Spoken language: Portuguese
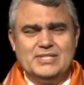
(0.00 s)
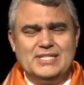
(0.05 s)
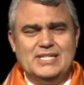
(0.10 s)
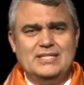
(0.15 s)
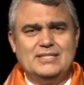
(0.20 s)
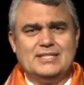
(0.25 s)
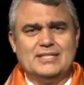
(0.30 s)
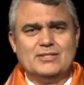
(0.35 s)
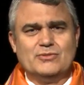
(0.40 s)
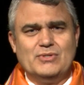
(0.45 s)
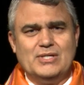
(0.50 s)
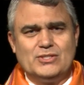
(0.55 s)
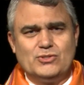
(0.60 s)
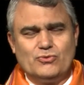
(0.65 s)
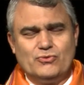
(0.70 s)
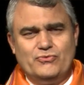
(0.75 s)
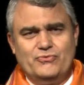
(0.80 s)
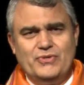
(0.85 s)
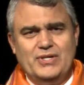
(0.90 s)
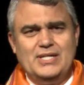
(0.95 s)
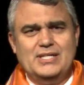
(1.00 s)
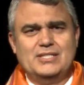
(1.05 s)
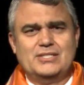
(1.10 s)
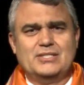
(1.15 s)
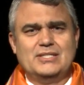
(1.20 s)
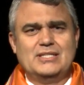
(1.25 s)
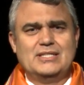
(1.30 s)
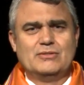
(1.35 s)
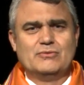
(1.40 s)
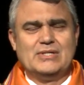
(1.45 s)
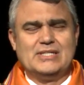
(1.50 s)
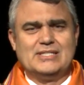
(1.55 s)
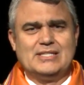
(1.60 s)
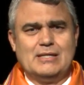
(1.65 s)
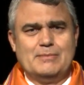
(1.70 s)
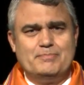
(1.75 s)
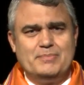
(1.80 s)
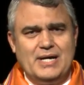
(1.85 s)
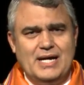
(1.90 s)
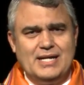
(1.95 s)
Entre em nosso Face, em nossa
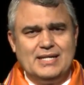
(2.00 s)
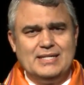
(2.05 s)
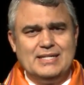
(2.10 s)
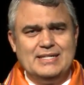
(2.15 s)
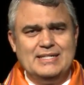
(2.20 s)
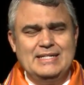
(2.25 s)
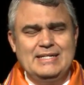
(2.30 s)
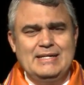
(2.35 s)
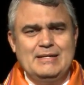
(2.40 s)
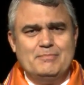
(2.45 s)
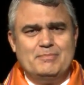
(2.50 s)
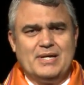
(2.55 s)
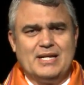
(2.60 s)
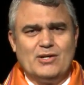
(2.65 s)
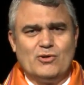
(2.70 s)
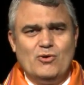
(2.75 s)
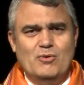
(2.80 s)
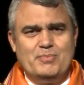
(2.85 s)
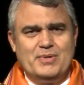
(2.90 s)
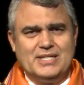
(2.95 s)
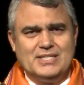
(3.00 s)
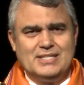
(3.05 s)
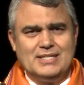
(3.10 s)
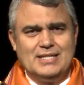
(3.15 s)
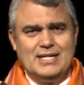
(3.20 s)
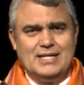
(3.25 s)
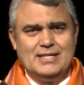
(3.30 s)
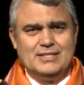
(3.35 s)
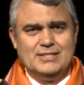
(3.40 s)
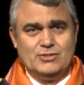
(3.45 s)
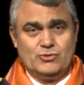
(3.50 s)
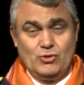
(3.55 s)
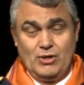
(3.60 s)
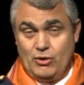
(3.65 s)
página para compartilhar isto.